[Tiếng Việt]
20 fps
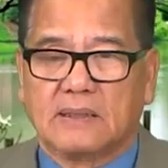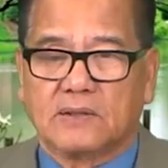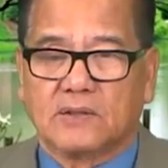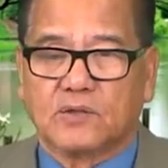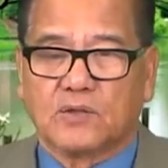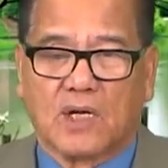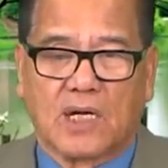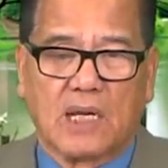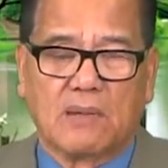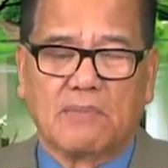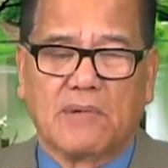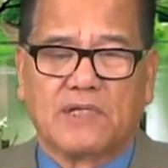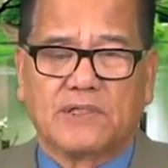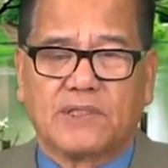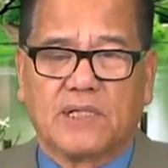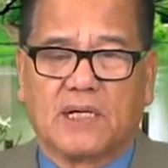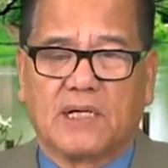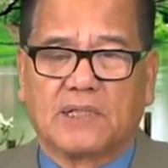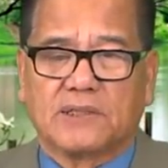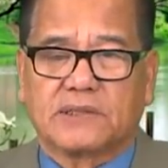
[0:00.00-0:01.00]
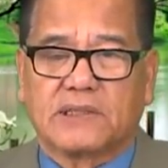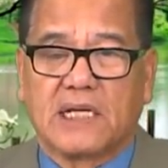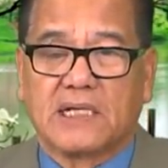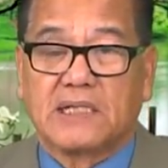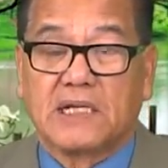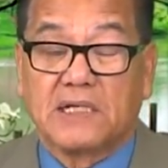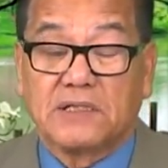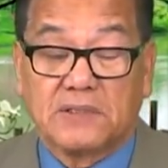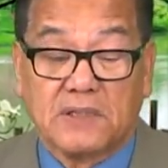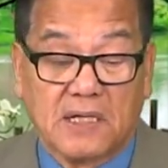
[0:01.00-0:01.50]
cho đến bây giờ trên
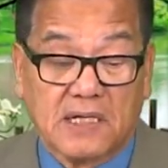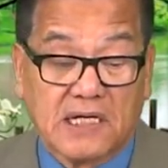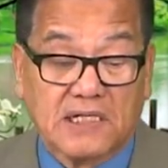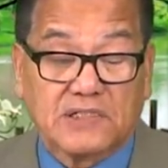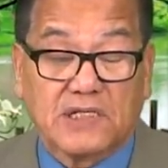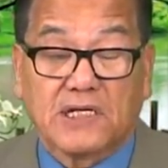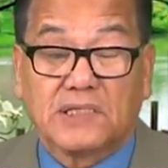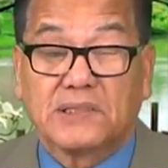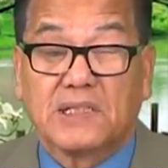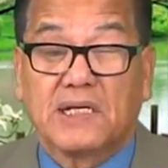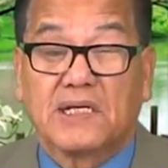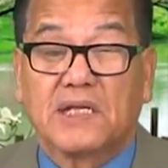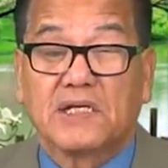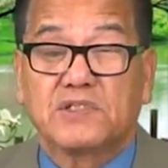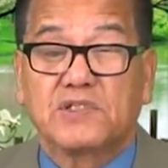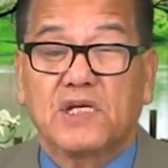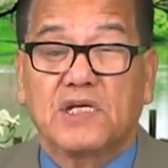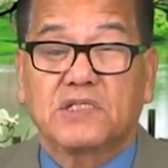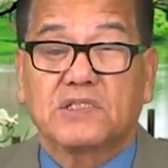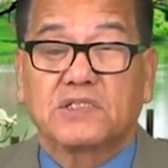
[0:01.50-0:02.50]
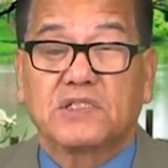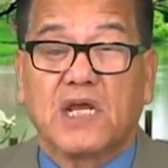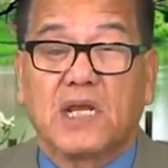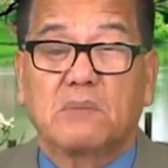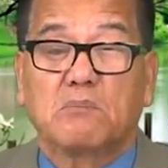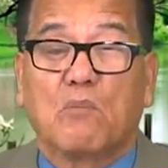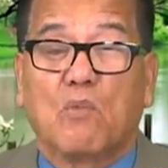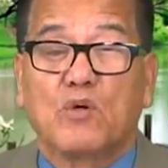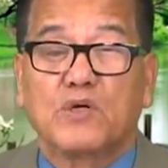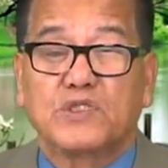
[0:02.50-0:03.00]
thế giới cái dịch này đã giết
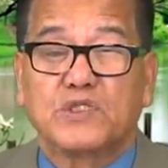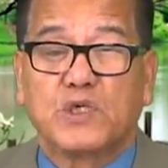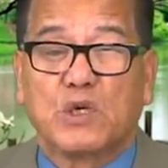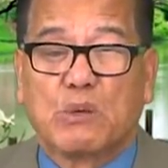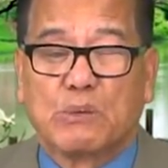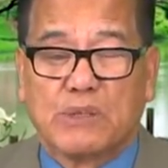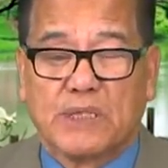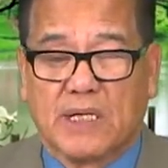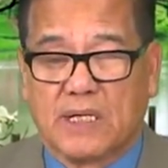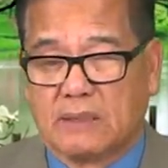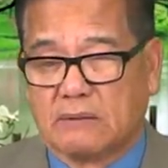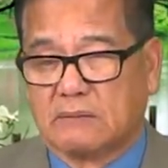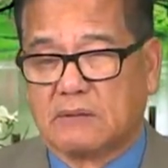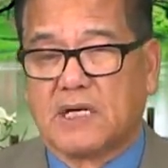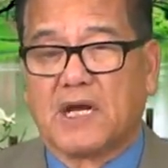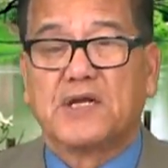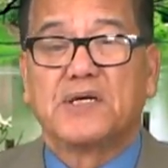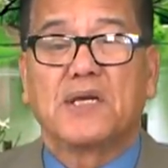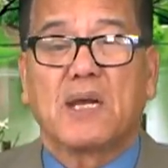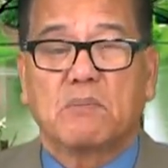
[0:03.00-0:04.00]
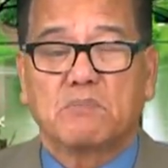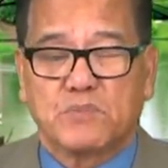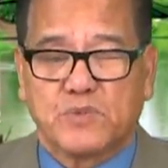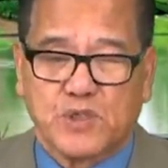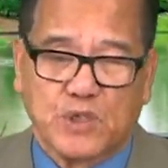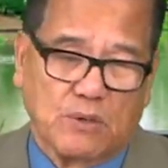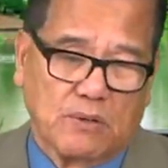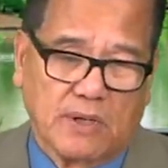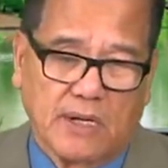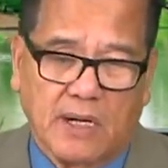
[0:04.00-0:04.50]
trên 4 triệu người gần 5
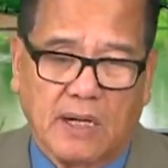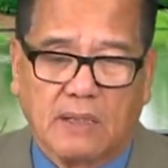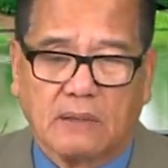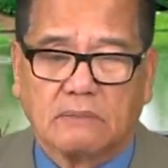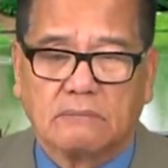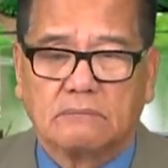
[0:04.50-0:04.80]
triệu người